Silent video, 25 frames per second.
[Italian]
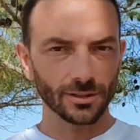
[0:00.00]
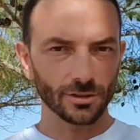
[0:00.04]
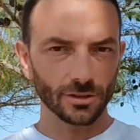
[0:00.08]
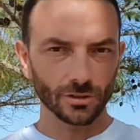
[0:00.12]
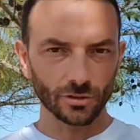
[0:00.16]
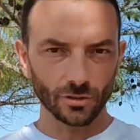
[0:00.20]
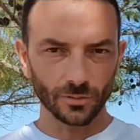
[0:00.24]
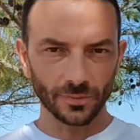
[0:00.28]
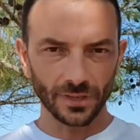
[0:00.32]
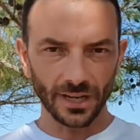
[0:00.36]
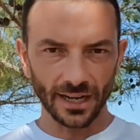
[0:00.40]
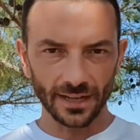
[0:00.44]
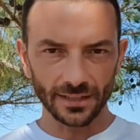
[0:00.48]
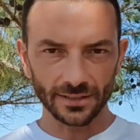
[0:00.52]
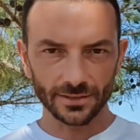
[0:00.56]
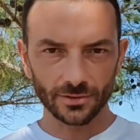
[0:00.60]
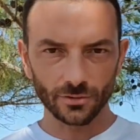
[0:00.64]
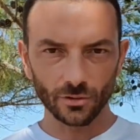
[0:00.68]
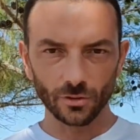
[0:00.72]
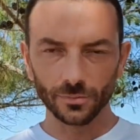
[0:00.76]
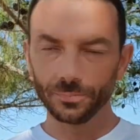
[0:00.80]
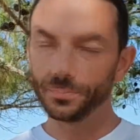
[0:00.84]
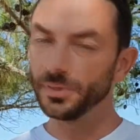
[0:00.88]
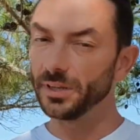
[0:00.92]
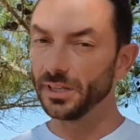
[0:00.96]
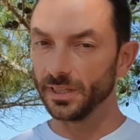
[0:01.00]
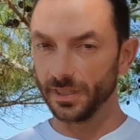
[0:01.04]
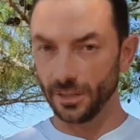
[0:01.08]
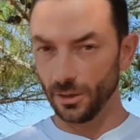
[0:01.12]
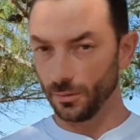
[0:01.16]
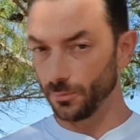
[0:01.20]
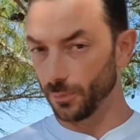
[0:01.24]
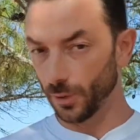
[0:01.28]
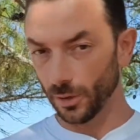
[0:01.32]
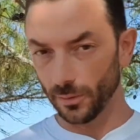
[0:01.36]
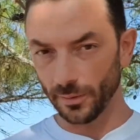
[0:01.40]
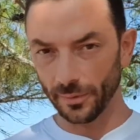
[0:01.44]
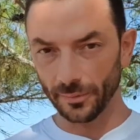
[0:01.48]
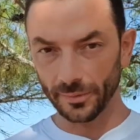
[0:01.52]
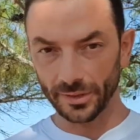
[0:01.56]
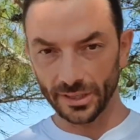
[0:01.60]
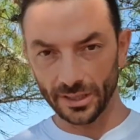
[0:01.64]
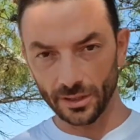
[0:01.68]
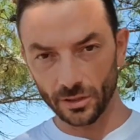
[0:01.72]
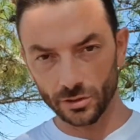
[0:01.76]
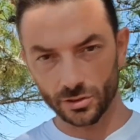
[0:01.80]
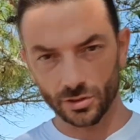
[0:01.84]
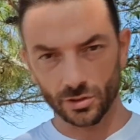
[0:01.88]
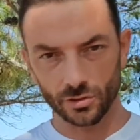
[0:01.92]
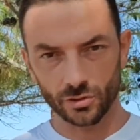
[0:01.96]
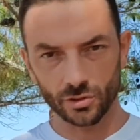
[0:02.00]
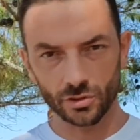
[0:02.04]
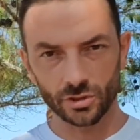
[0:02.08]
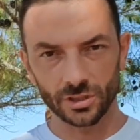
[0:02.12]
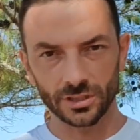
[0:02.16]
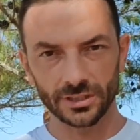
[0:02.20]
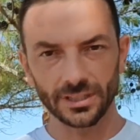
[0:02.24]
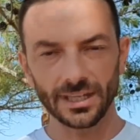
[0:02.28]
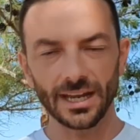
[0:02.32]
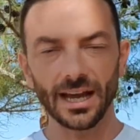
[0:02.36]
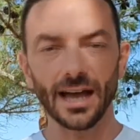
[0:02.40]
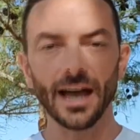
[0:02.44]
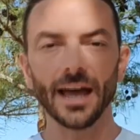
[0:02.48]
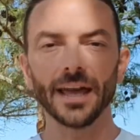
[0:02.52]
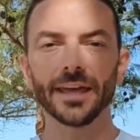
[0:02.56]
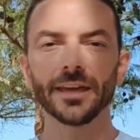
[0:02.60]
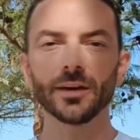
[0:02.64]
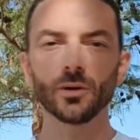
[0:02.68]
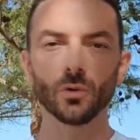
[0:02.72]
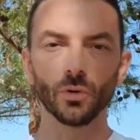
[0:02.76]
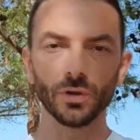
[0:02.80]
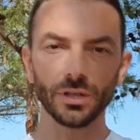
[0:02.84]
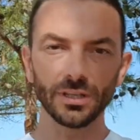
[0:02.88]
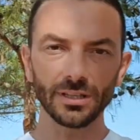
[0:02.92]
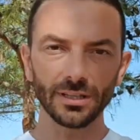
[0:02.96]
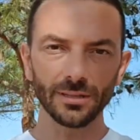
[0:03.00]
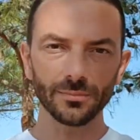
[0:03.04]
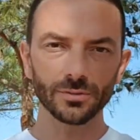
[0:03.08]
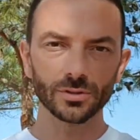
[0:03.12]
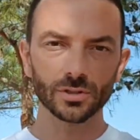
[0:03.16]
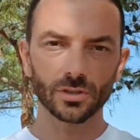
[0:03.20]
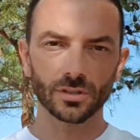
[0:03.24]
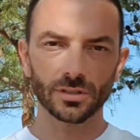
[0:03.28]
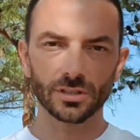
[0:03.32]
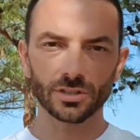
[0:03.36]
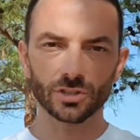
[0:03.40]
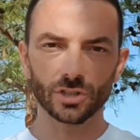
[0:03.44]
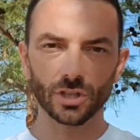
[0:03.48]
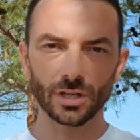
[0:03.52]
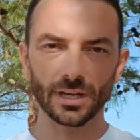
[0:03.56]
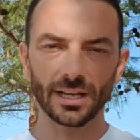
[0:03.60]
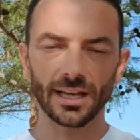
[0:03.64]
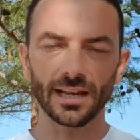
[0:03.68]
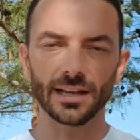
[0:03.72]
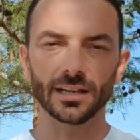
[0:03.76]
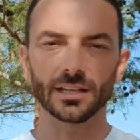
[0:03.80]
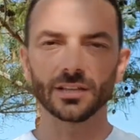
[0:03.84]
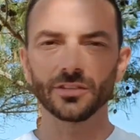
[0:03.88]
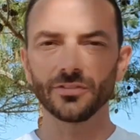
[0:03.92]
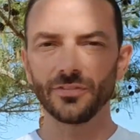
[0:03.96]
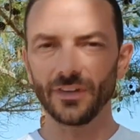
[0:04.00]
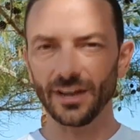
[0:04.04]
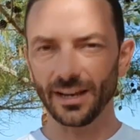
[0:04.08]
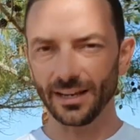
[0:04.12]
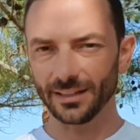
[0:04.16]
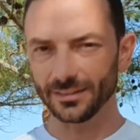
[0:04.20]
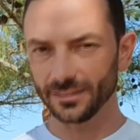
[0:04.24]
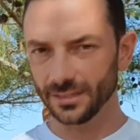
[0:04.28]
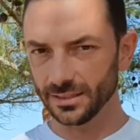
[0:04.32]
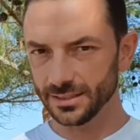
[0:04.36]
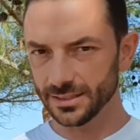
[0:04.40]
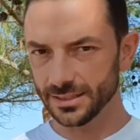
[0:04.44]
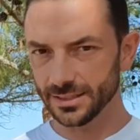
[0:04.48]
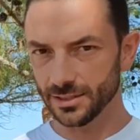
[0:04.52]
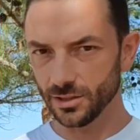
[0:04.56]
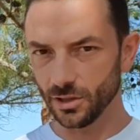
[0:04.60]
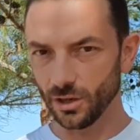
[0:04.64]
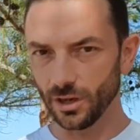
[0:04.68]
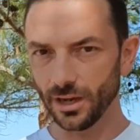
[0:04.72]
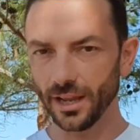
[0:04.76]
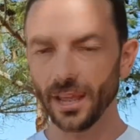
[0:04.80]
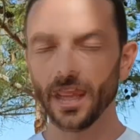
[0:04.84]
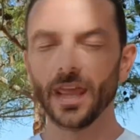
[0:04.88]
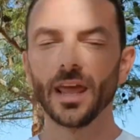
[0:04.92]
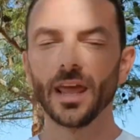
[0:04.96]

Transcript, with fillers: agli addominali scolpiti, è un problema della nostra società e quindi bisogna cercare di fare attenzione